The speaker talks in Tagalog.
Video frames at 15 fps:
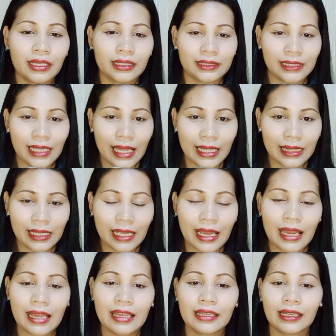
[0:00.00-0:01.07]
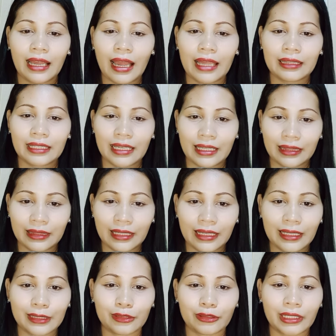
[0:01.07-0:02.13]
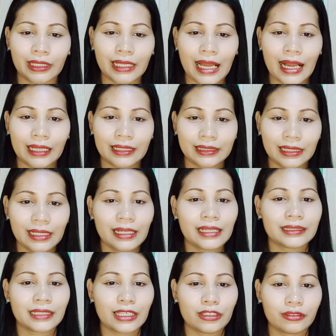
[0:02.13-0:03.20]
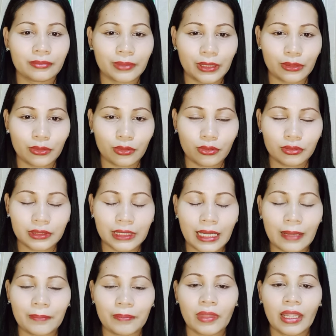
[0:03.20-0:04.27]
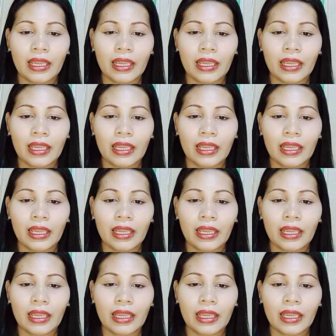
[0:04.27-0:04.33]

sa kanya at hindi ito ikakasira sa inyong pag-uusap